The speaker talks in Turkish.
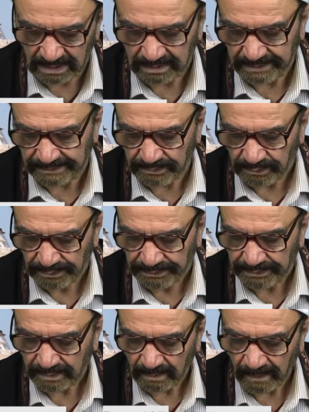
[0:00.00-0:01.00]
anlatıyor.
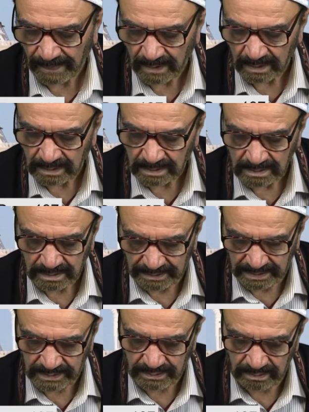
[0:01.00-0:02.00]

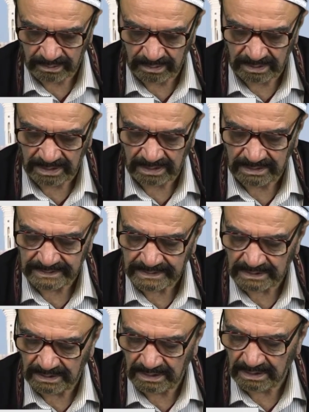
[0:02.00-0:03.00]
Resulullah
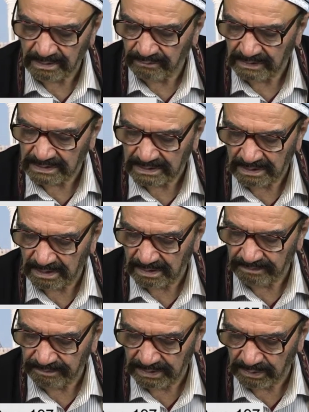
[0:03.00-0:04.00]
aleyhissalatü
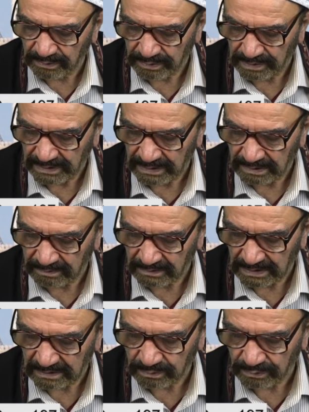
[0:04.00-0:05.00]
vesselam bir gün
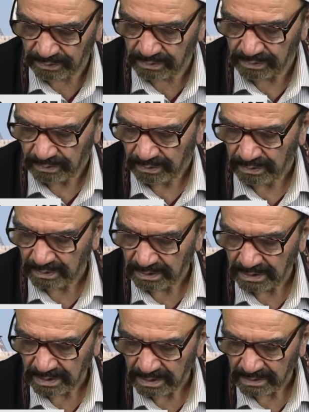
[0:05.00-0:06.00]
elimden tuttu
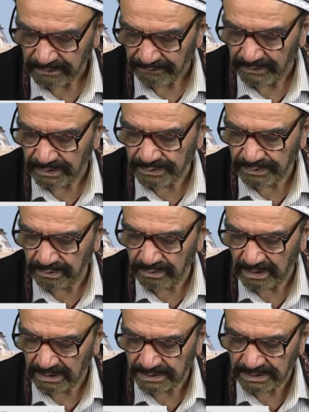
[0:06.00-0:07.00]
ve
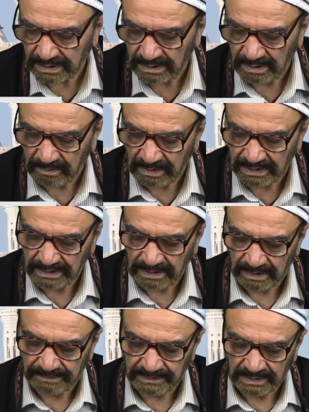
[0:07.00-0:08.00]
şu açıklamayı
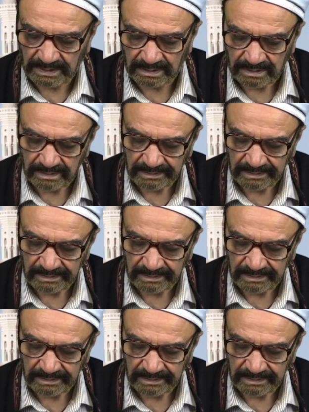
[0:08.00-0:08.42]
yaptı.